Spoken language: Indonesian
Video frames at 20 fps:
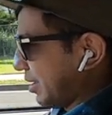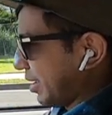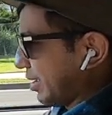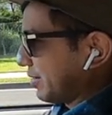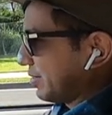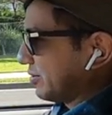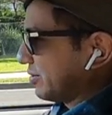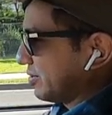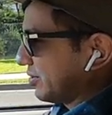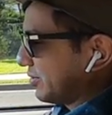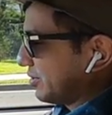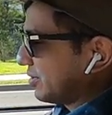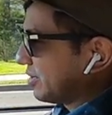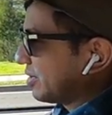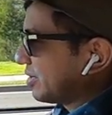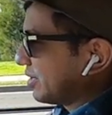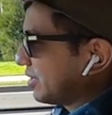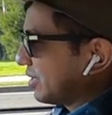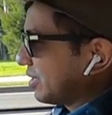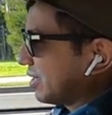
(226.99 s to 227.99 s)
nah itu tuh
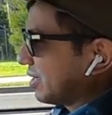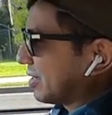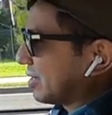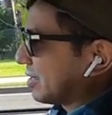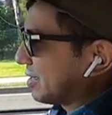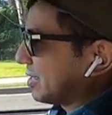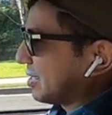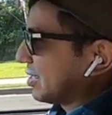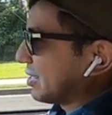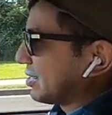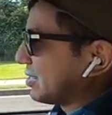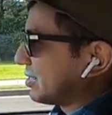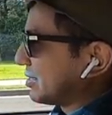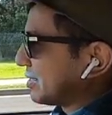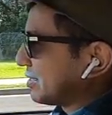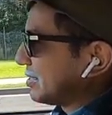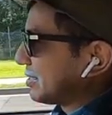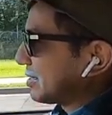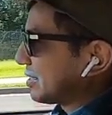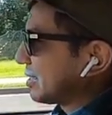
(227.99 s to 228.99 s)

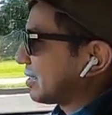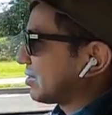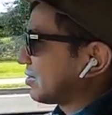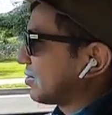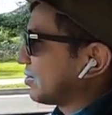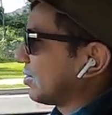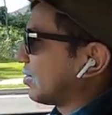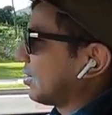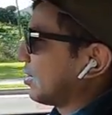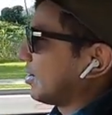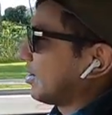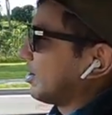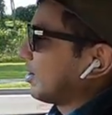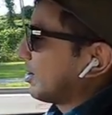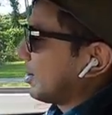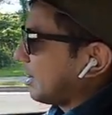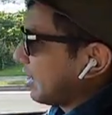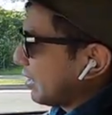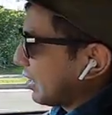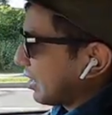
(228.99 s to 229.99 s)
ngejerejet gitu
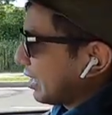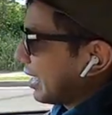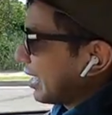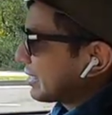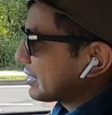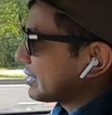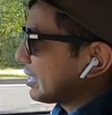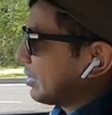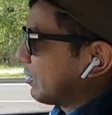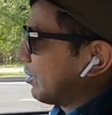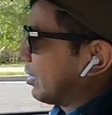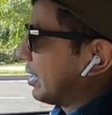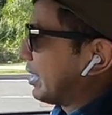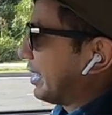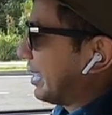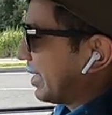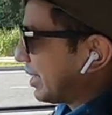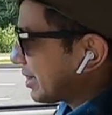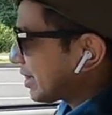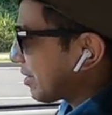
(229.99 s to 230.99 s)
gasnya gue
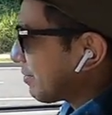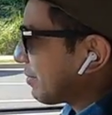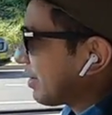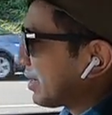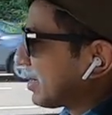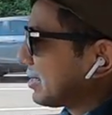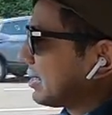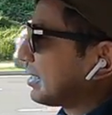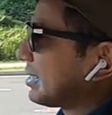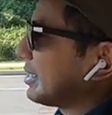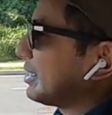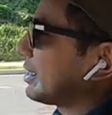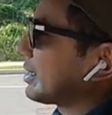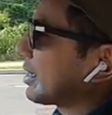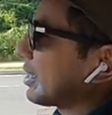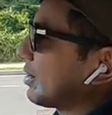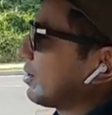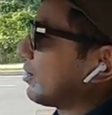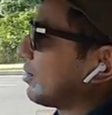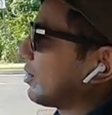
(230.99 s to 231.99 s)
gedein tambah
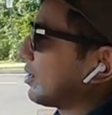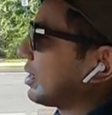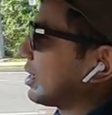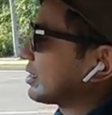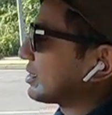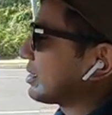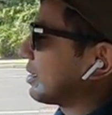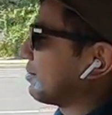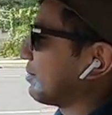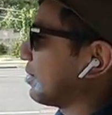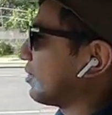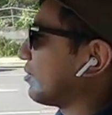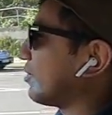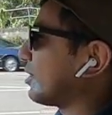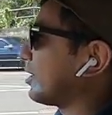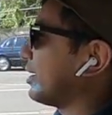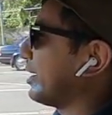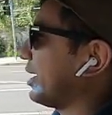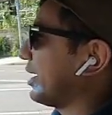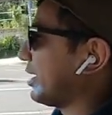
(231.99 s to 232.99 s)
ngejerejet kalau gas tambah
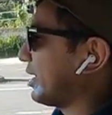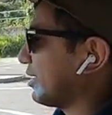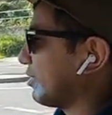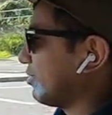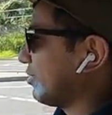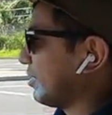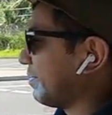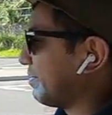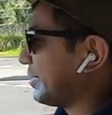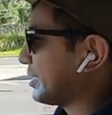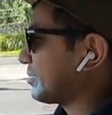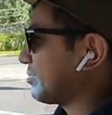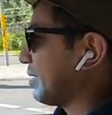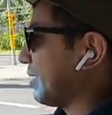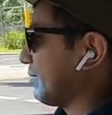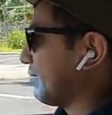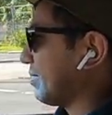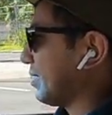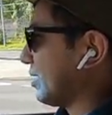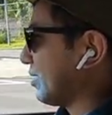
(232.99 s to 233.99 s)
gue gedein gue lepas
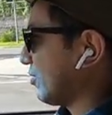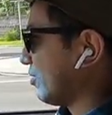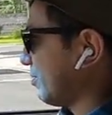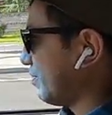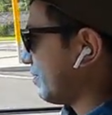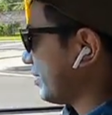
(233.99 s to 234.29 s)
pelan-pelan